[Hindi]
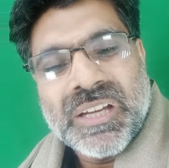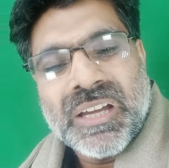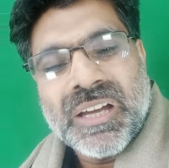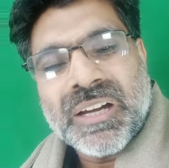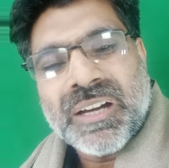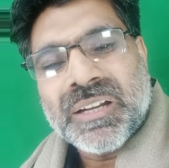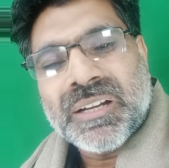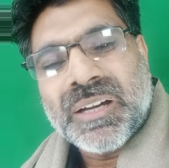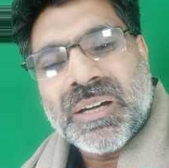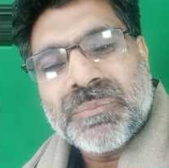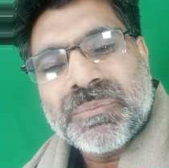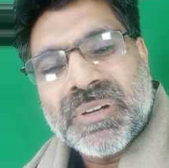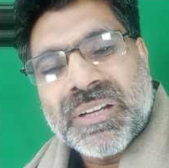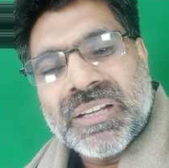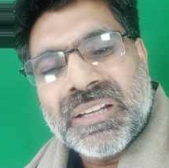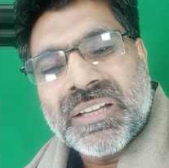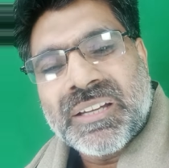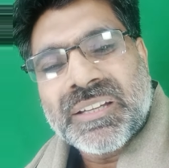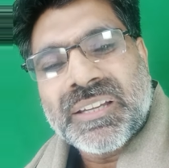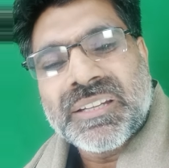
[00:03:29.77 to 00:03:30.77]
अगर आप
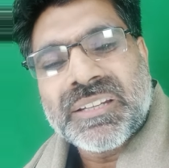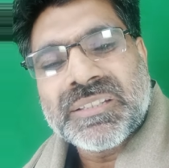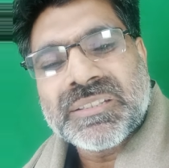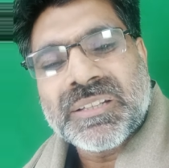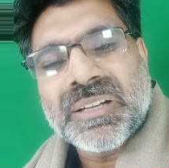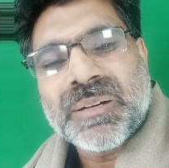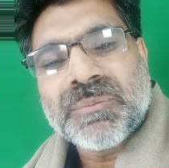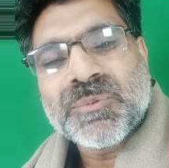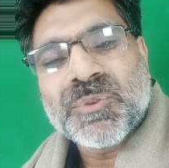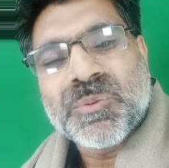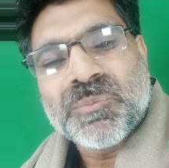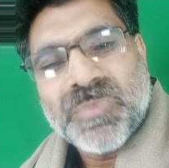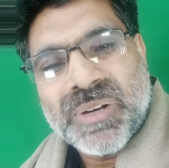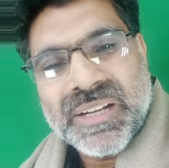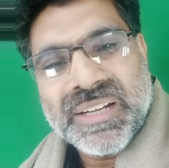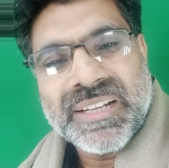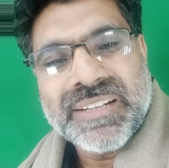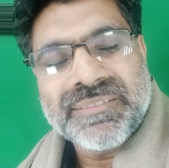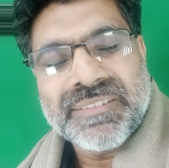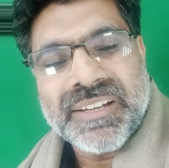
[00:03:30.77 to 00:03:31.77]
अल्लाह के निज़ाम को
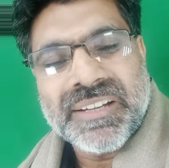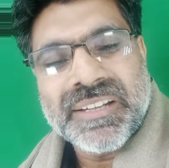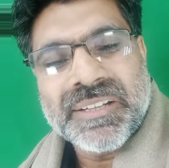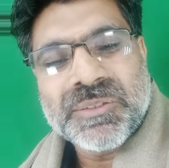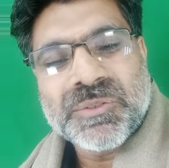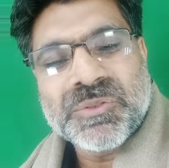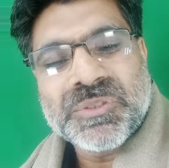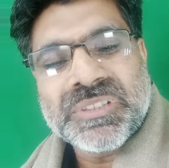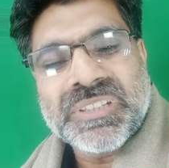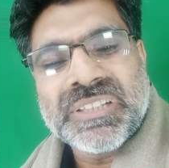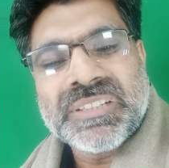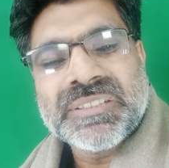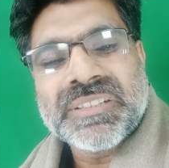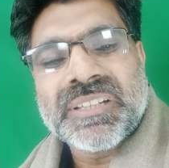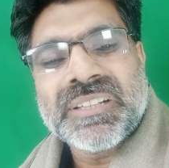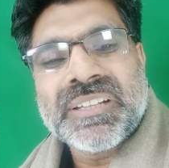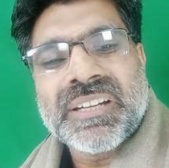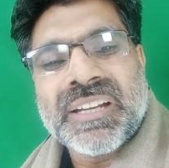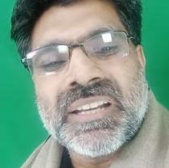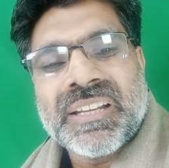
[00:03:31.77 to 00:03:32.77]
मानने वाले हैं तो यकीन
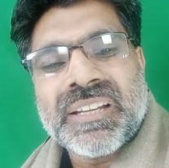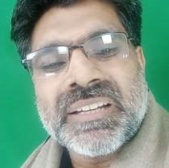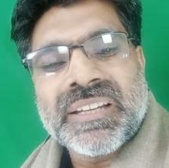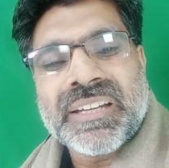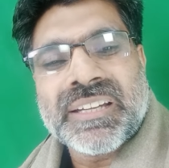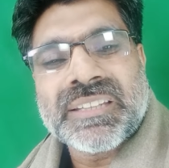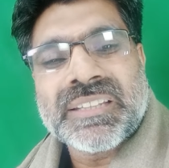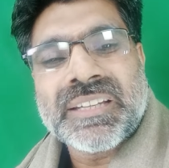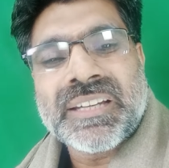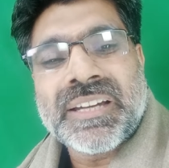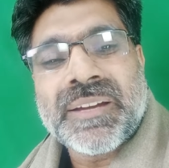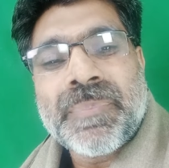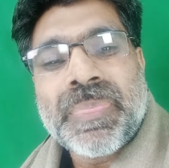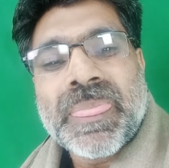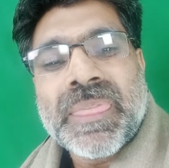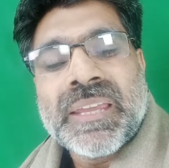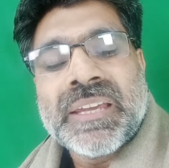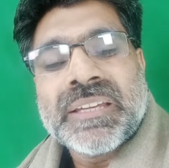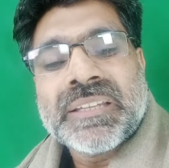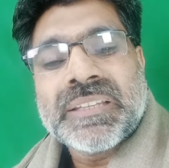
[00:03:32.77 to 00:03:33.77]
जाने अल्लाह कहता है
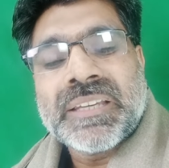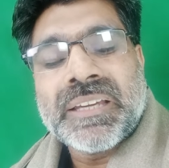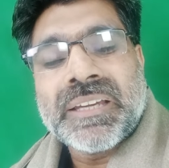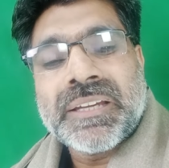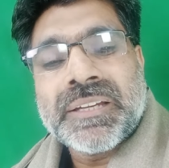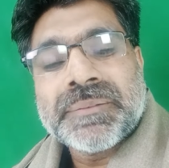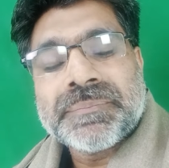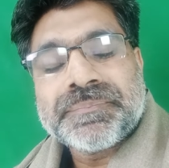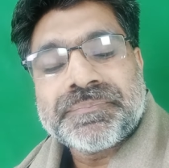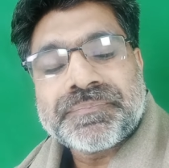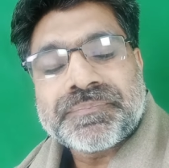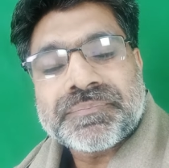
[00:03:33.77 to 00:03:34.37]
कि